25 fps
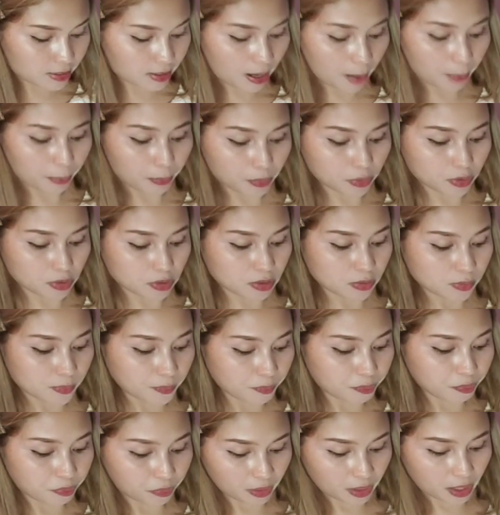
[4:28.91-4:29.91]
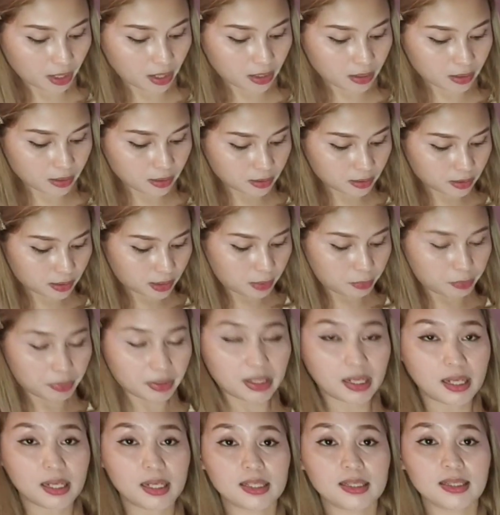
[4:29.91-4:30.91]
Tapos, ang
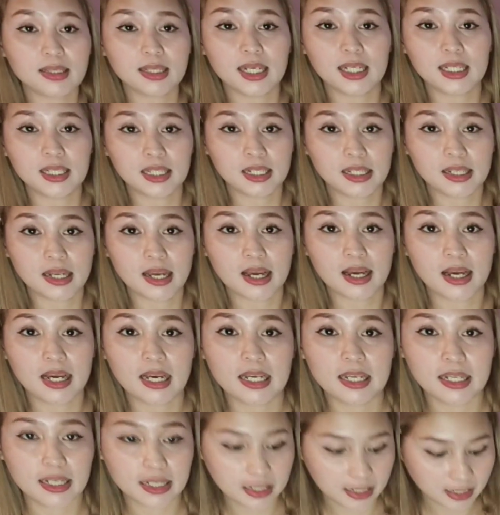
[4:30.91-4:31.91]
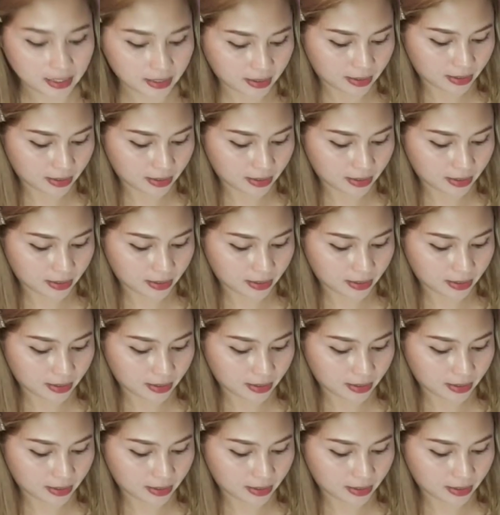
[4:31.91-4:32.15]
ipinalit natin ay